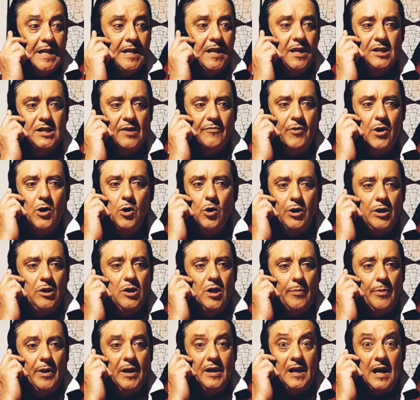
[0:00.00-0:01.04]
y se fue
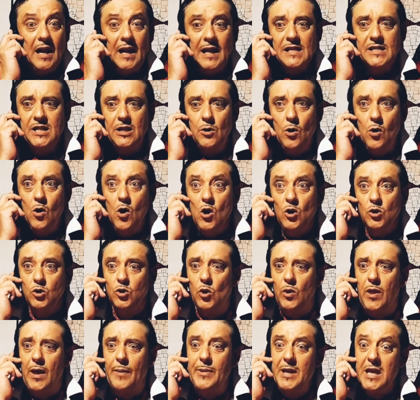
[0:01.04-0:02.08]
corriendo a hablarla que si no,
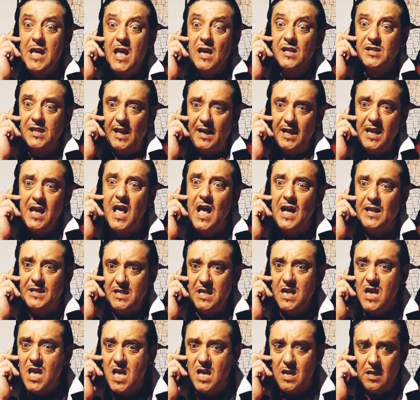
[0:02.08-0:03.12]
todavía estaría
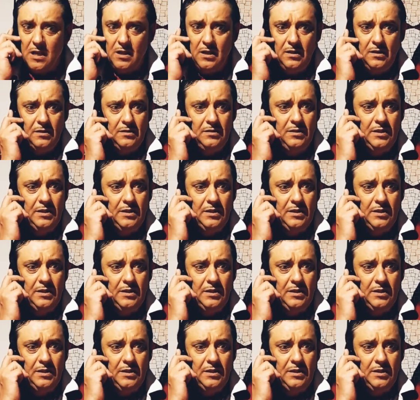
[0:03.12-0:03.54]
allí.